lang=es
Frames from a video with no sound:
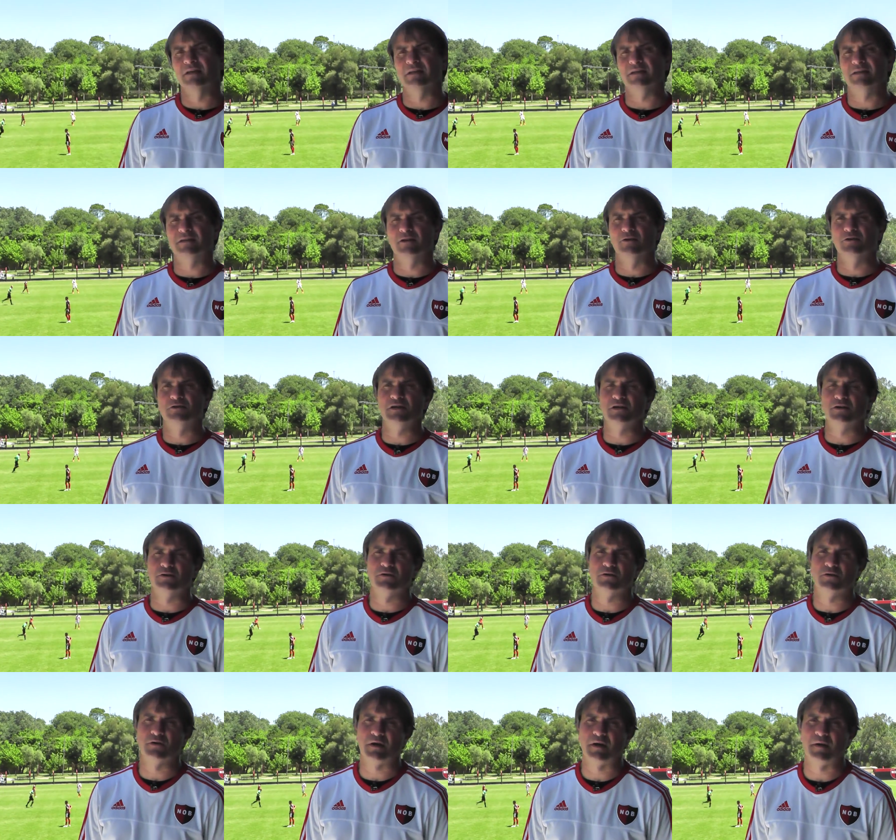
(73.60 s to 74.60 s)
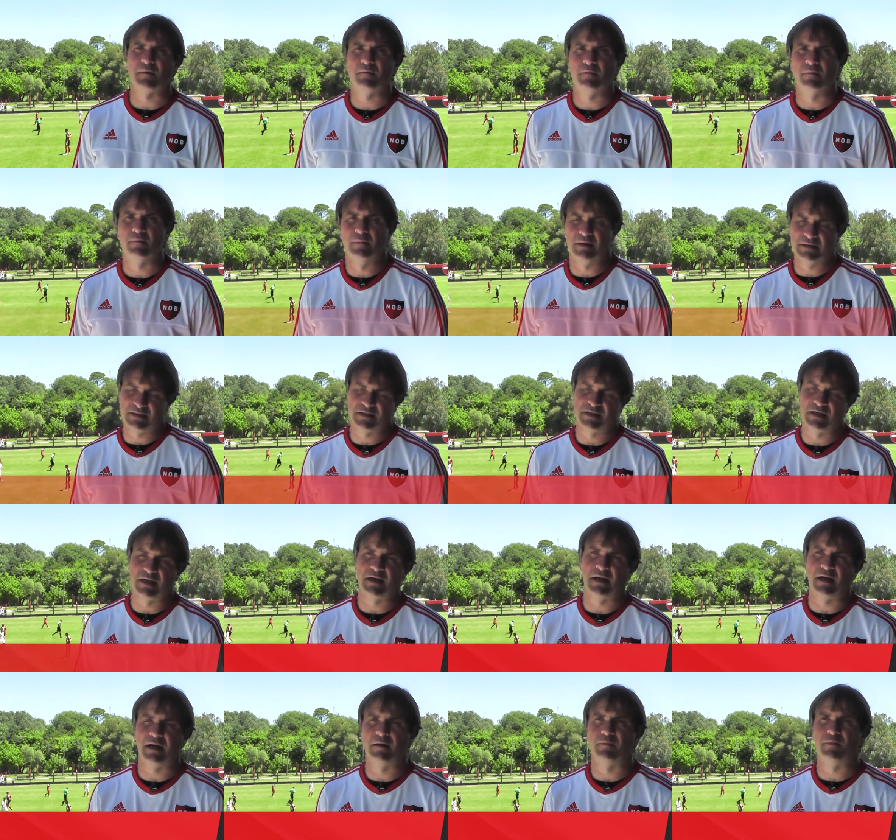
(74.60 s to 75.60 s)
dice a los chicos que más allá
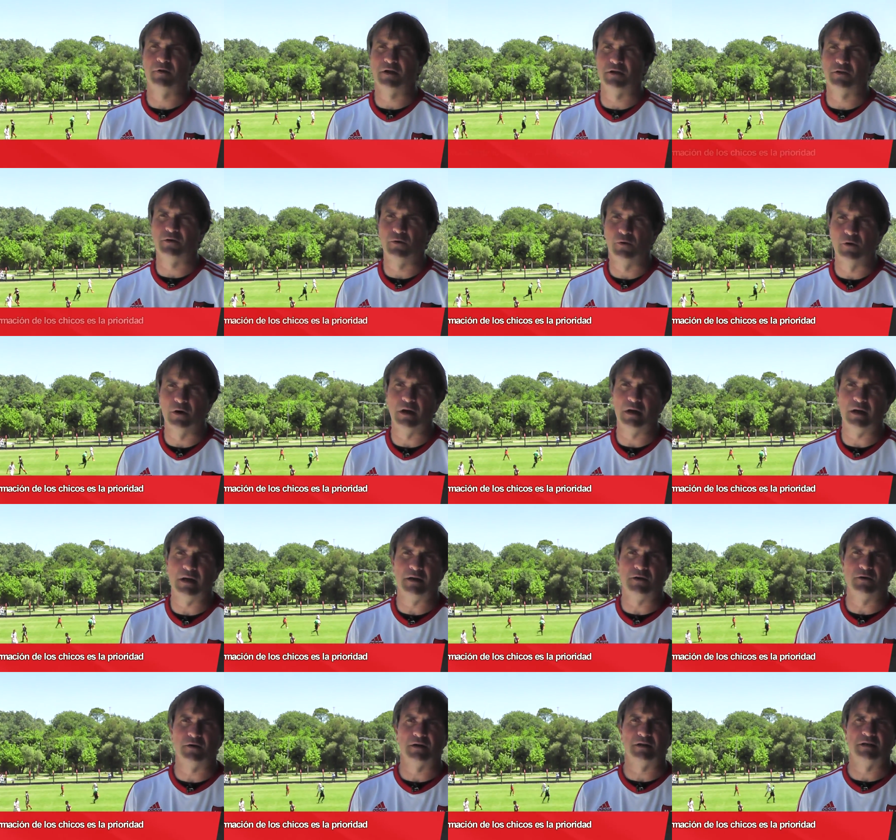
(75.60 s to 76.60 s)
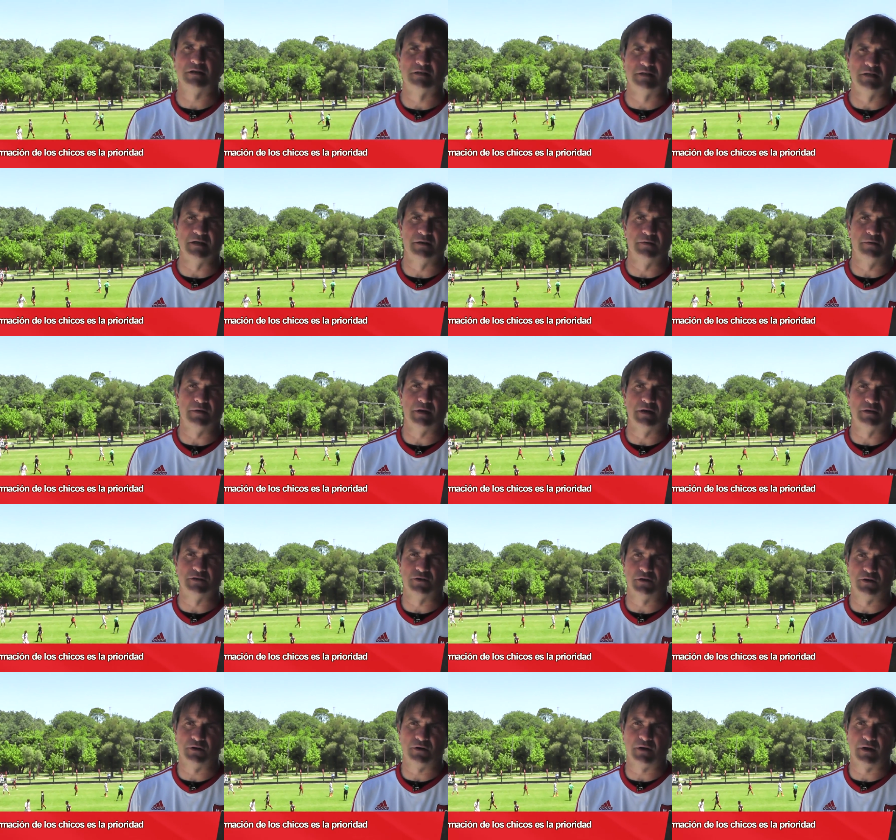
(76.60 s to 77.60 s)
de que el campeonato es bueno, que te sirve,
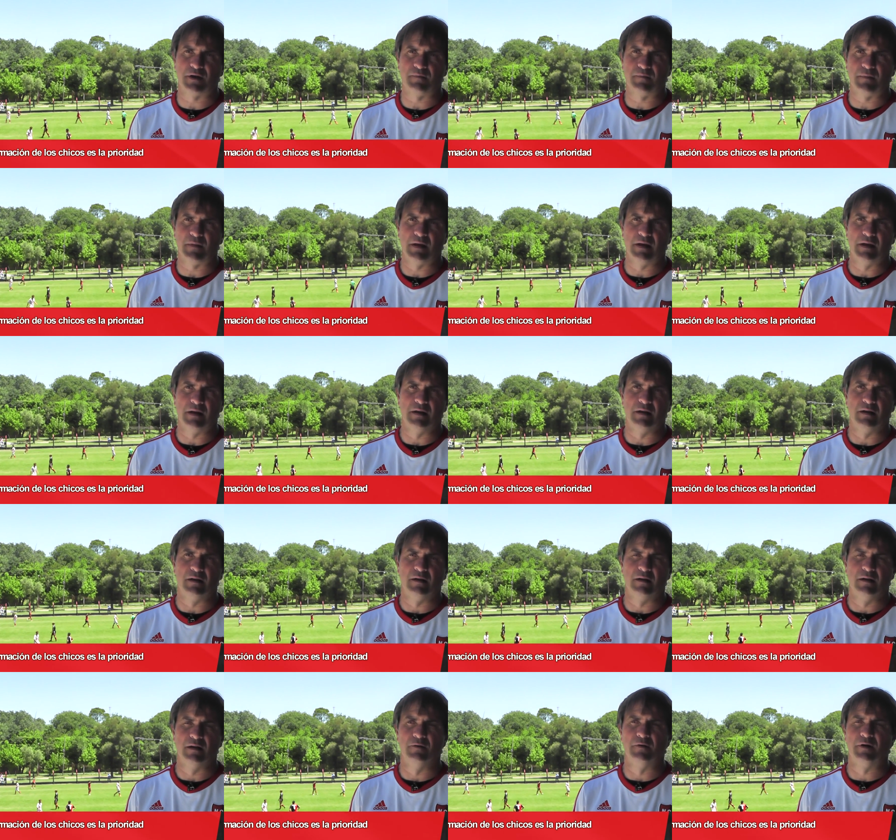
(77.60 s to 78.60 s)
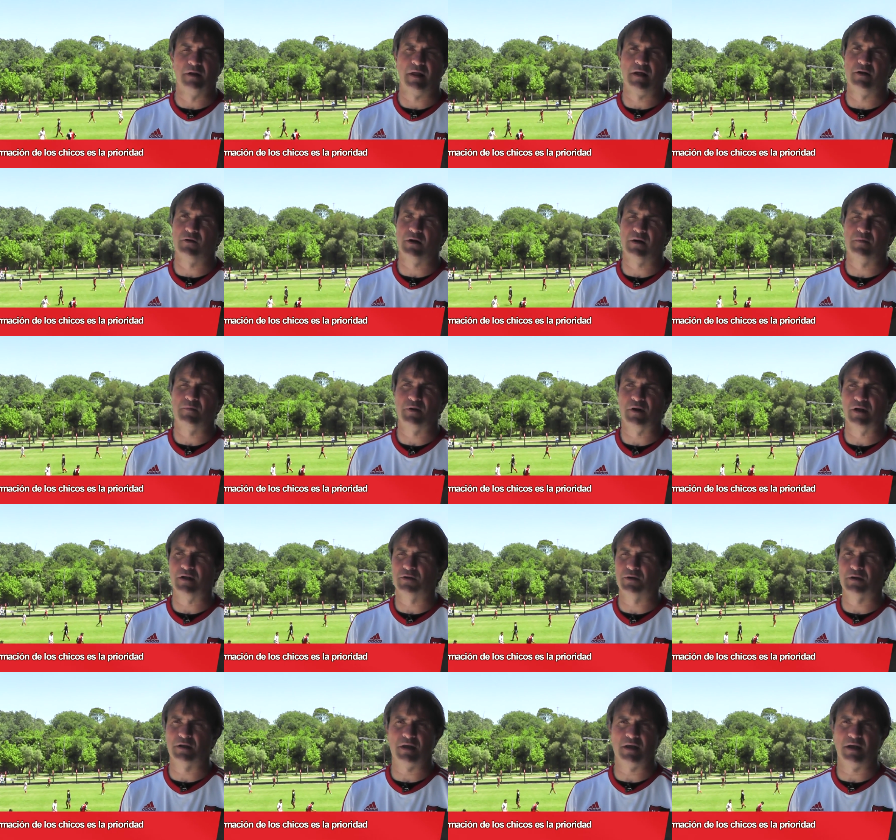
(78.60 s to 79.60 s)
yo creo que el, verdadero
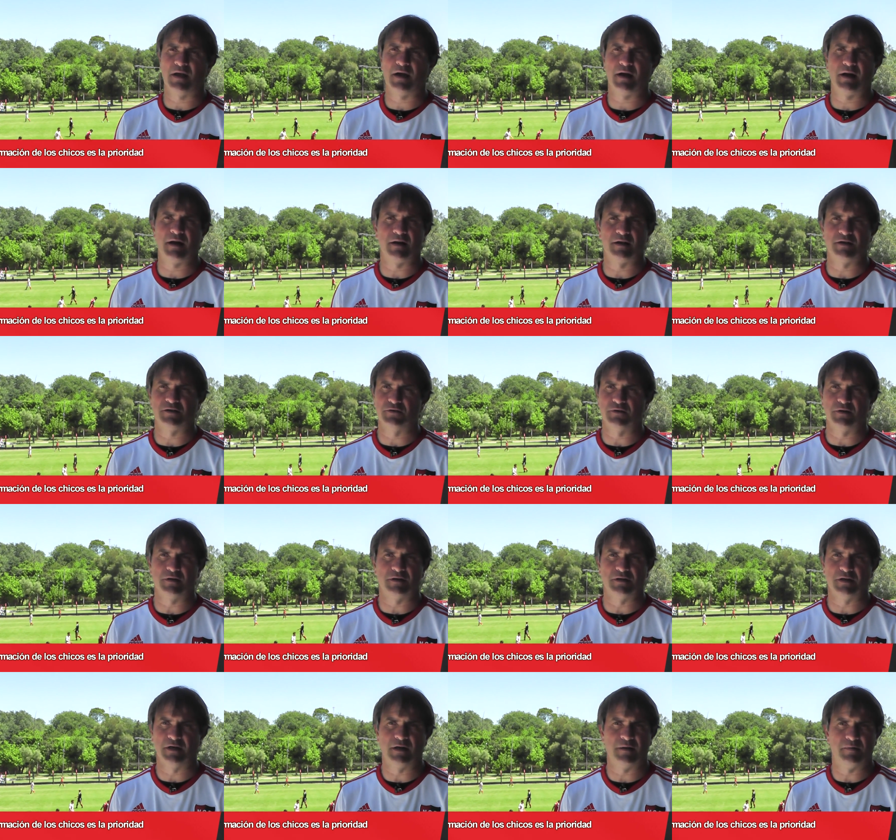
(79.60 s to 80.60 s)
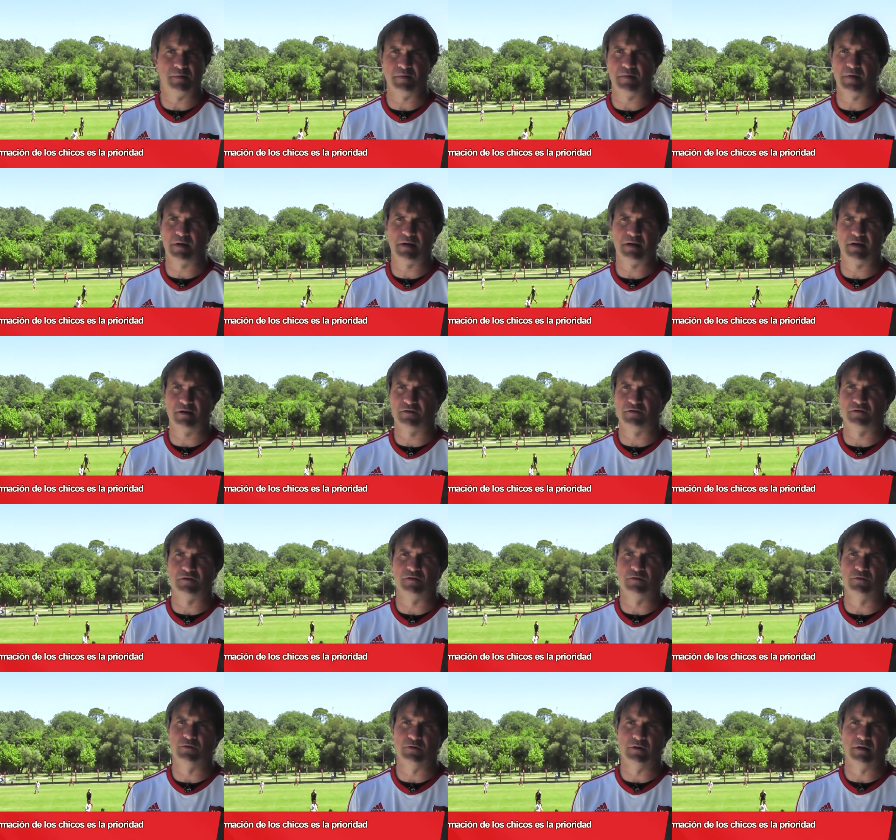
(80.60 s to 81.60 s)
campeonato que tienen que ganar ellos es llegar a primera, eso
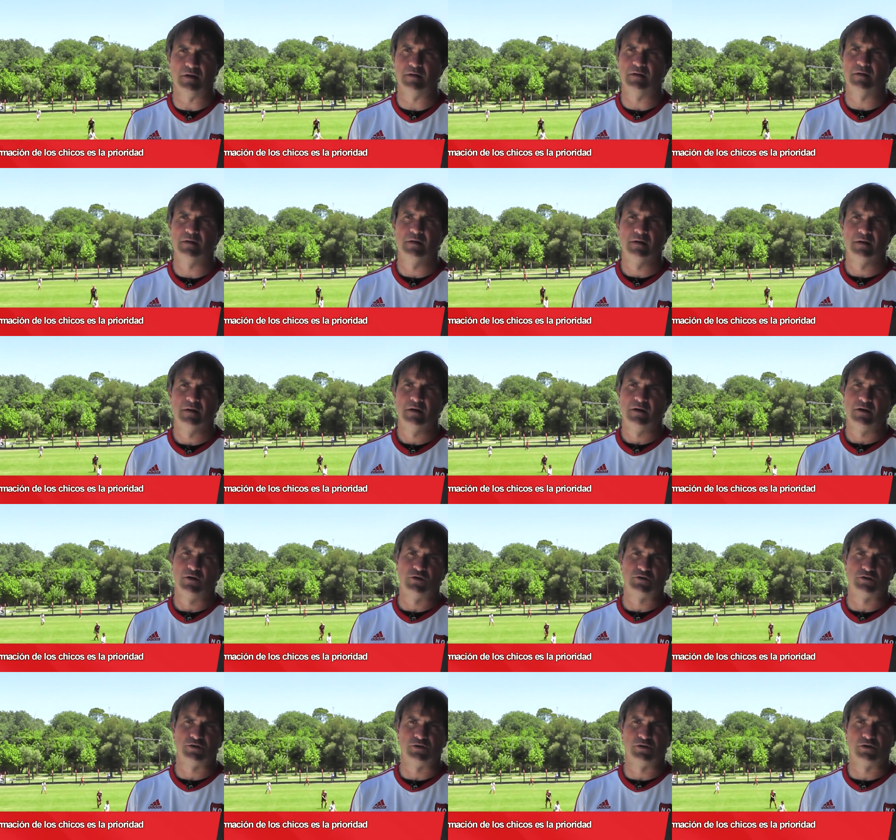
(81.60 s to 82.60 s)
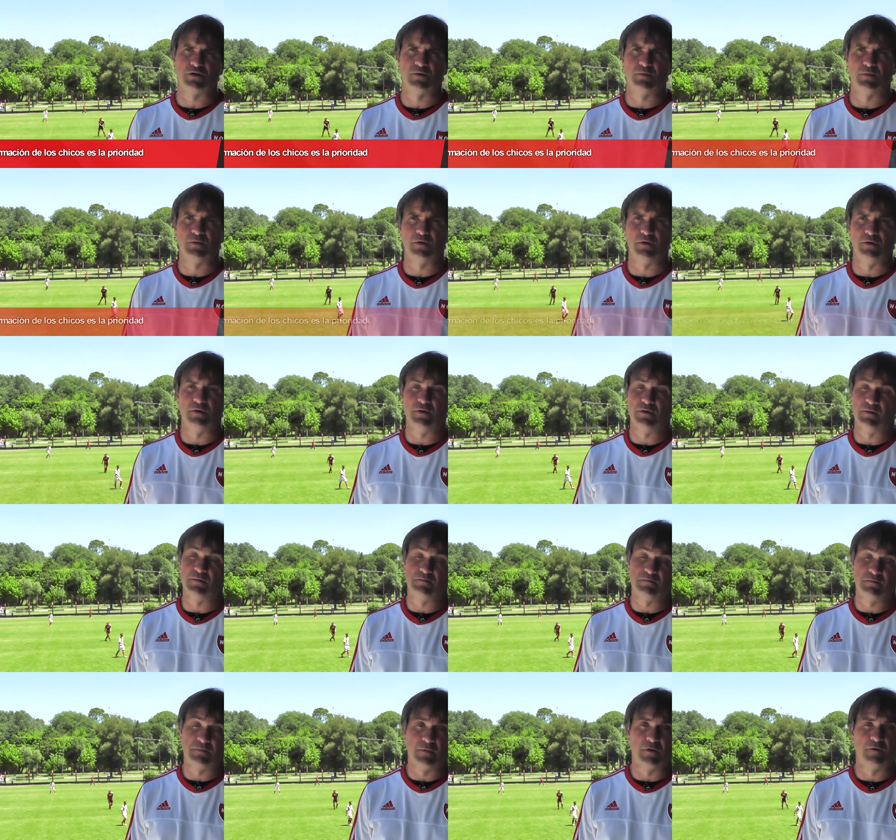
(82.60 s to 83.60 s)
sin duda. Nosotros como
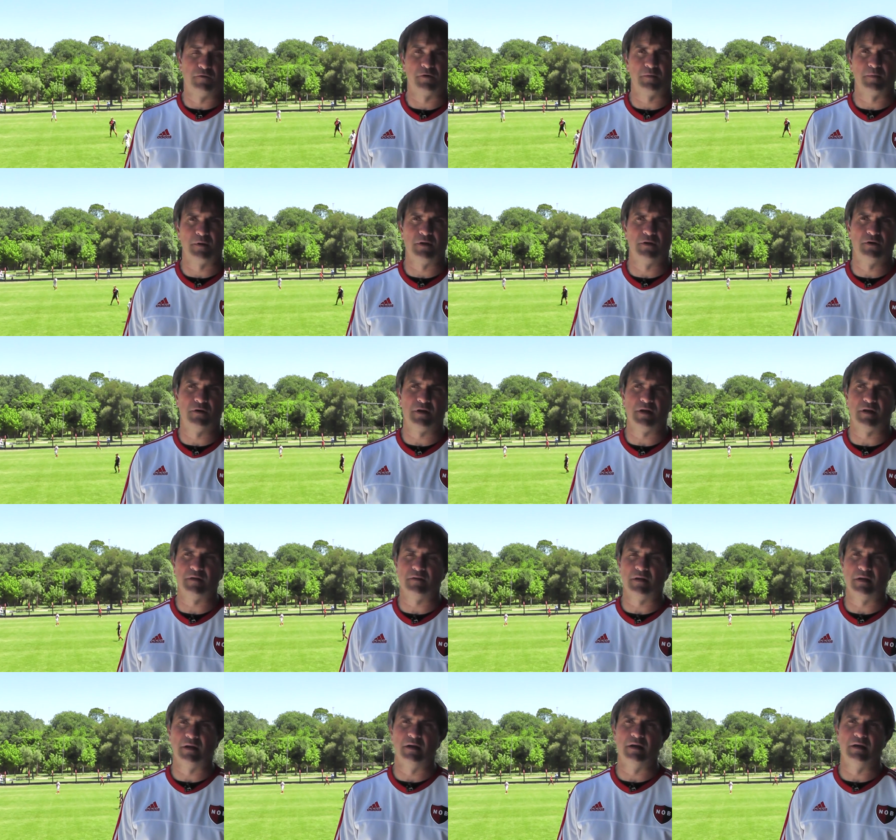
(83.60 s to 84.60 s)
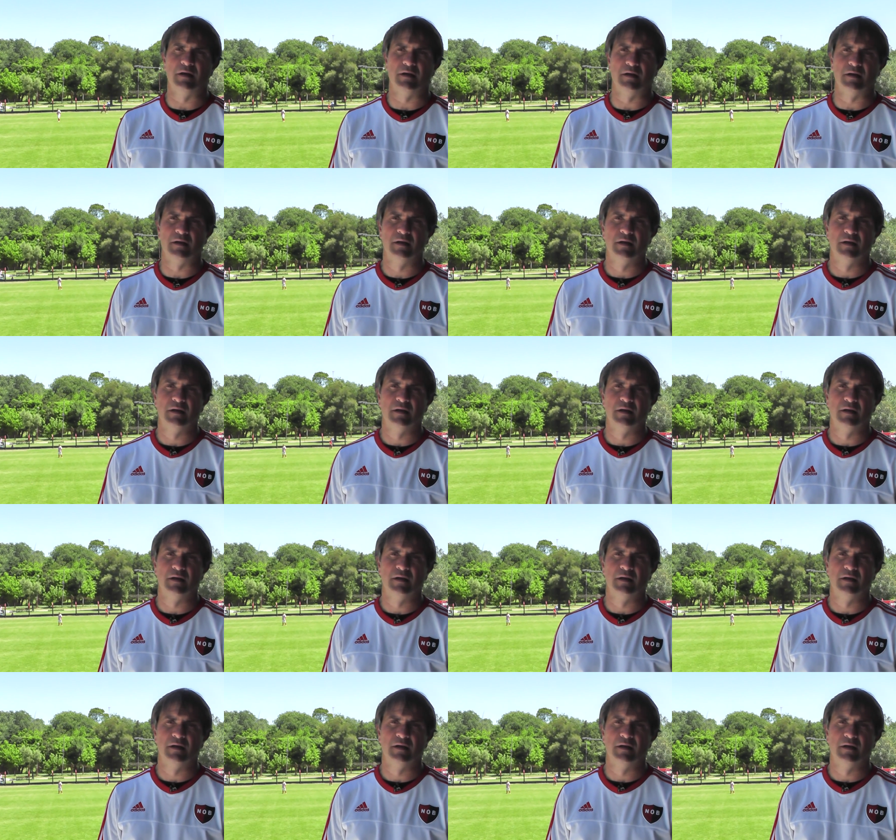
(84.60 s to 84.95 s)
los formadores, eh,